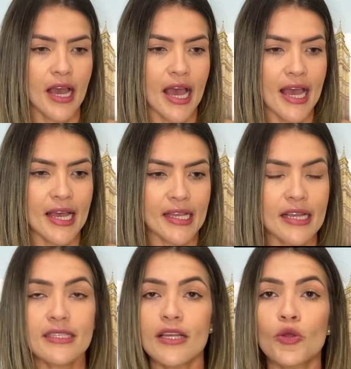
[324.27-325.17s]
É, tem
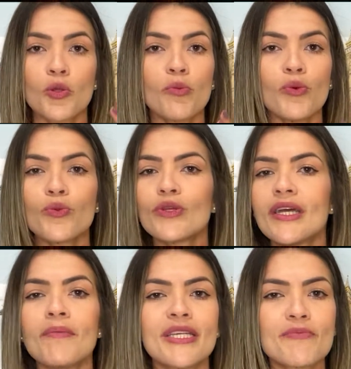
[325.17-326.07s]
que ser todo mundo
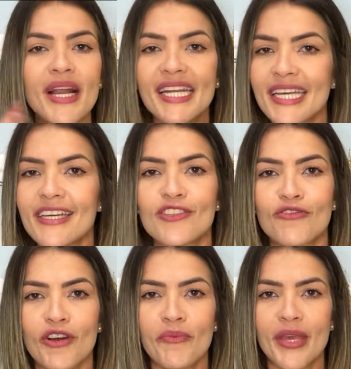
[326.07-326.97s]
da mesma linha de
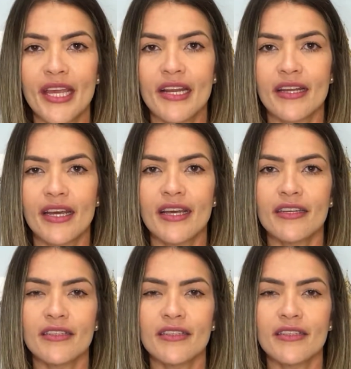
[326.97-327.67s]
família, né?